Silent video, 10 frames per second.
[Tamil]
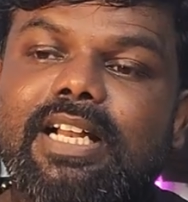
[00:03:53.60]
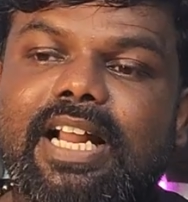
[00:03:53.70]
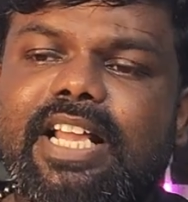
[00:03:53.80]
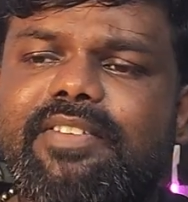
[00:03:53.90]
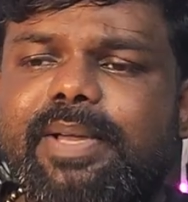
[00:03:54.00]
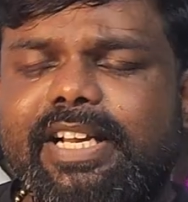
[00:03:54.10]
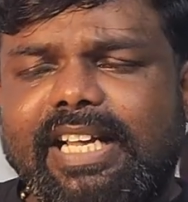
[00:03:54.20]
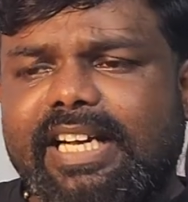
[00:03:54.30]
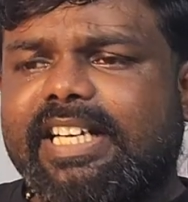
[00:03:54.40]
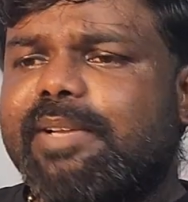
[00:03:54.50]
நிறைய பேர்
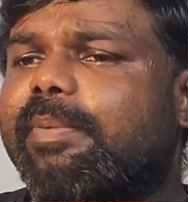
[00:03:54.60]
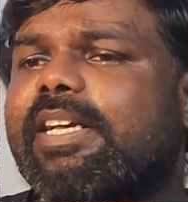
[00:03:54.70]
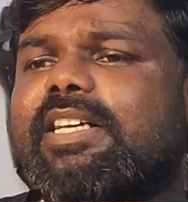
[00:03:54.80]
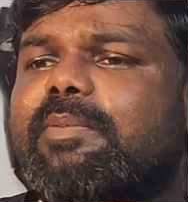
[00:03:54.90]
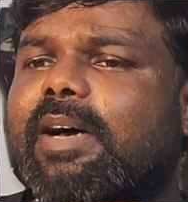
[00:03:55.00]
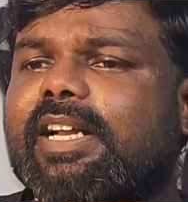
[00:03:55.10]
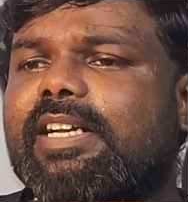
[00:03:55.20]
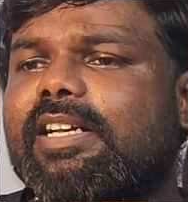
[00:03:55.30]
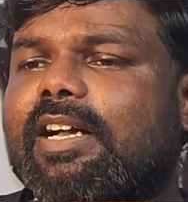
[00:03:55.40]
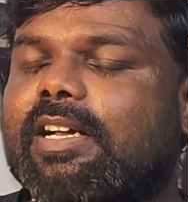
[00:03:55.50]
எலக்ட்ரிக் பைக்குக்கு
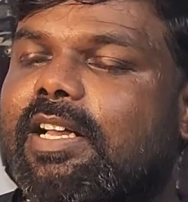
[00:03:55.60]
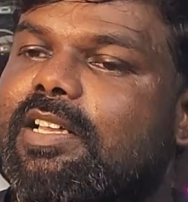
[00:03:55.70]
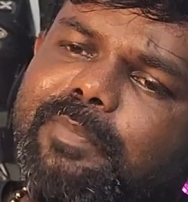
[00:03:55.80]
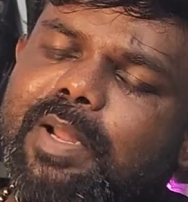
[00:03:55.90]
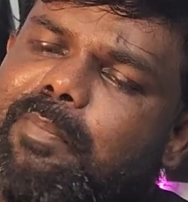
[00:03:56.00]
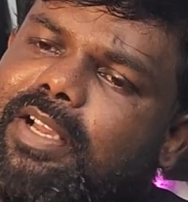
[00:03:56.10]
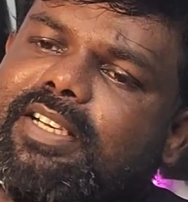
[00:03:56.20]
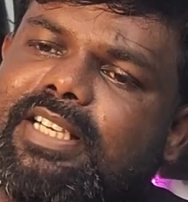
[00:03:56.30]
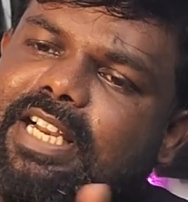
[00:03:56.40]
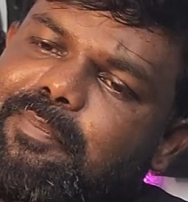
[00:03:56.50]
மாறிட்டு இருக்காங்க நம்ம
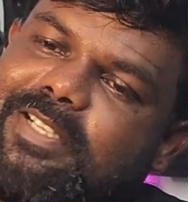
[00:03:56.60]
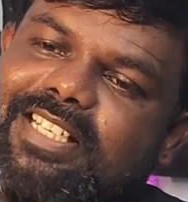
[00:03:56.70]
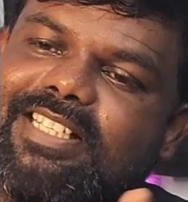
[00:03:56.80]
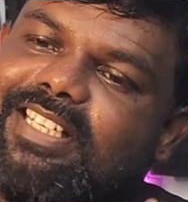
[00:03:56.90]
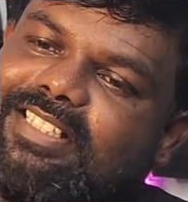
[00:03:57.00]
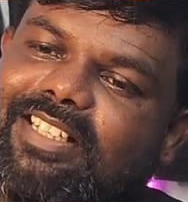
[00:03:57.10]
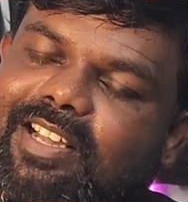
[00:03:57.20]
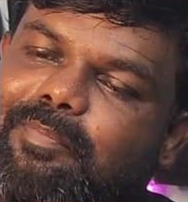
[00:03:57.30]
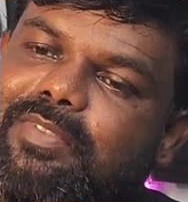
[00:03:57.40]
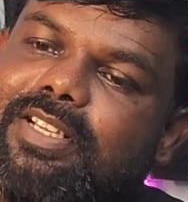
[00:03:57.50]
டென் பர்சன்டேஜ்
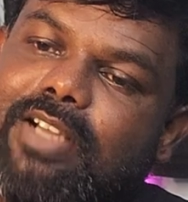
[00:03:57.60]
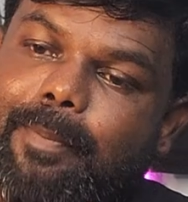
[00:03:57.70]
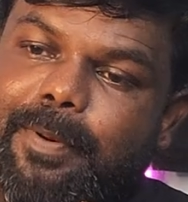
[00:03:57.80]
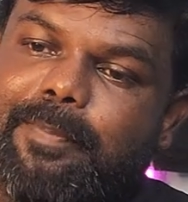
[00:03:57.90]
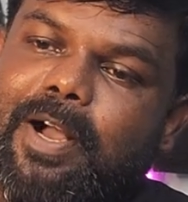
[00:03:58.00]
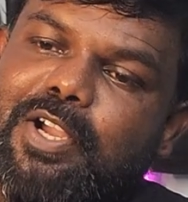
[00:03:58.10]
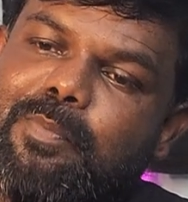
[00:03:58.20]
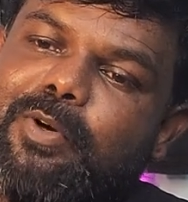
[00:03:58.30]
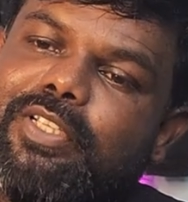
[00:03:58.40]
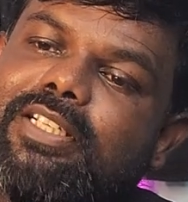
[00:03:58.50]
எடுத்துக்கலாம் அப்படி
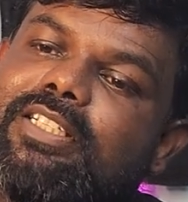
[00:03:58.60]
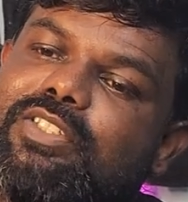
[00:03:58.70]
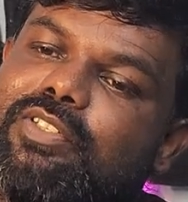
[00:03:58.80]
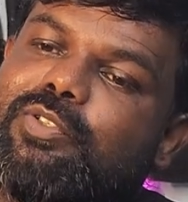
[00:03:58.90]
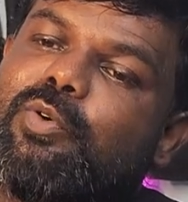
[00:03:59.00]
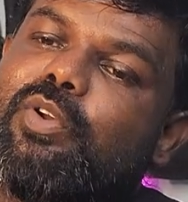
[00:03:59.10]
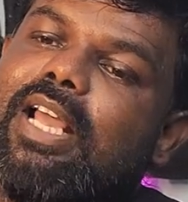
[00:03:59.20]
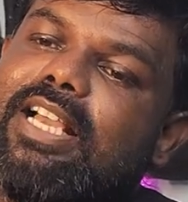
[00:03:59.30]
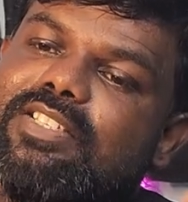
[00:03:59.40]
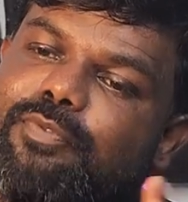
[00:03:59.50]
பார்க்கும்போது டூ
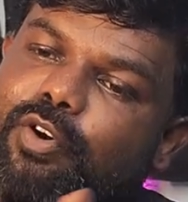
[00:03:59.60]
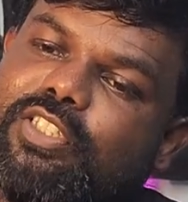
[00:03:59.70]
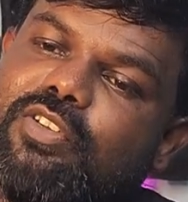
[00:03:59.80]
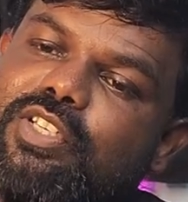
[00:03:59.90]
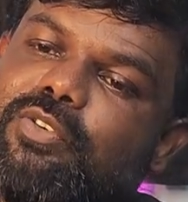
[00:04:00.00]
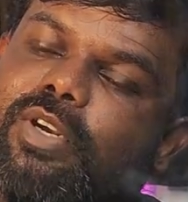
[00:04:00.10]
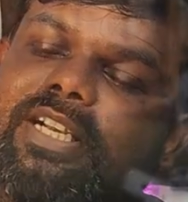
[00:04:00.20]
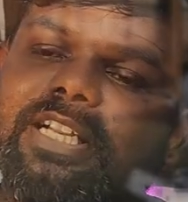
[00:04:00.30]
லேக்ஸ் ஃபோர் தௌசண்ட் கூட